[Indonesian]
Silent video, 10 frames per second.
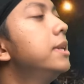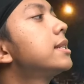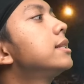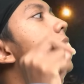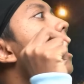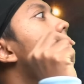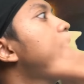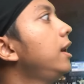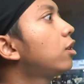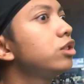bisa jadi
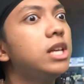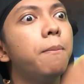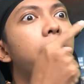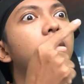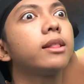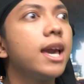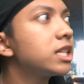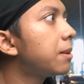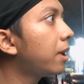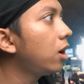terus dia bete
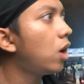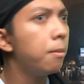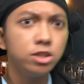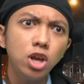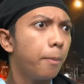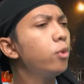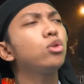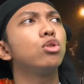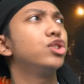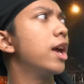sama lo abis dia ya
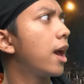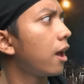putus deh